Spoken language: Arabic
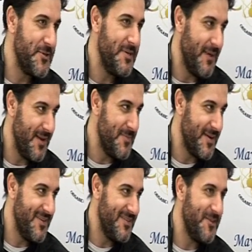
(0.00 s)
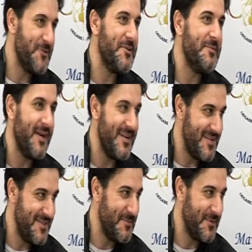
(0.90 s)
شيء بعلبكي ثاني شيء
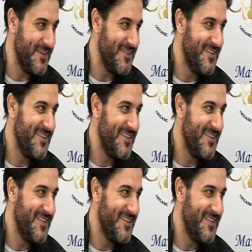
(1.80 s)
بغني الدبكه